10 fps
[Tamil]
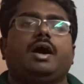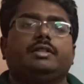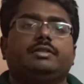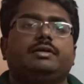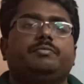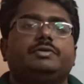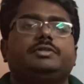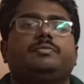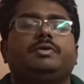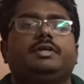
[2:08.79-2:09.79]
அந்த
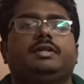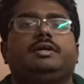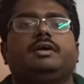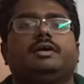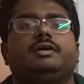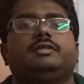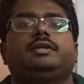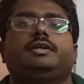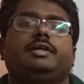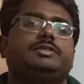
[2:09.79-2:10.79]
மெஷர்மெண்ட் இருக்காங்கிறத
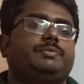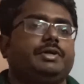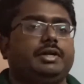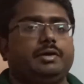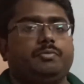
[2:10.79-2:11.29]
ட்ரேஸ் பண்ணிக்கிட்டே